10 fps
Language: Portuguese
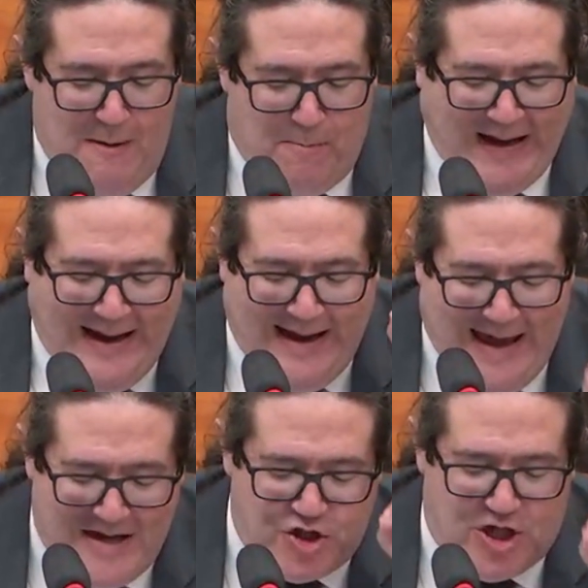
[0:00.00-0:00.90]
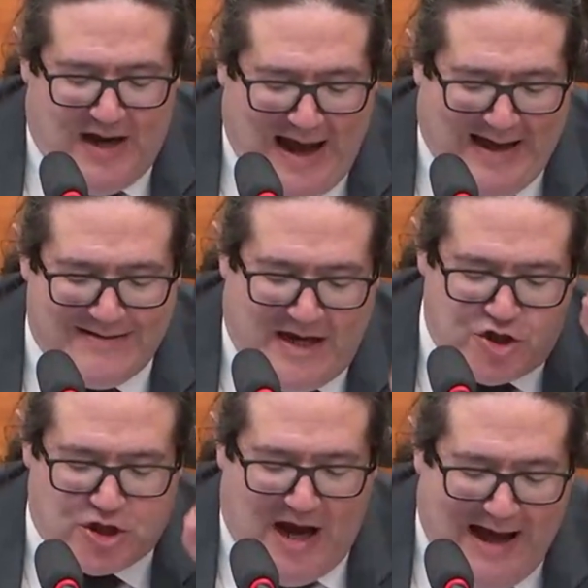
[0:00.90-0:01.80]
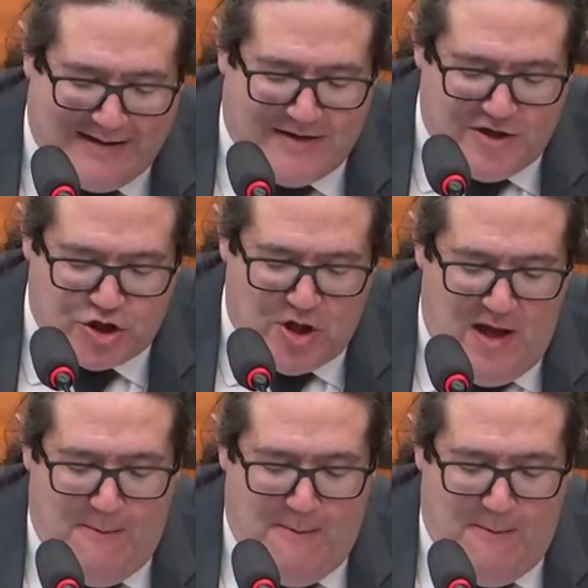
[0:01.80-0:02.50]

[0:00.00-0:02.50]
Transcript: para retirar das cartas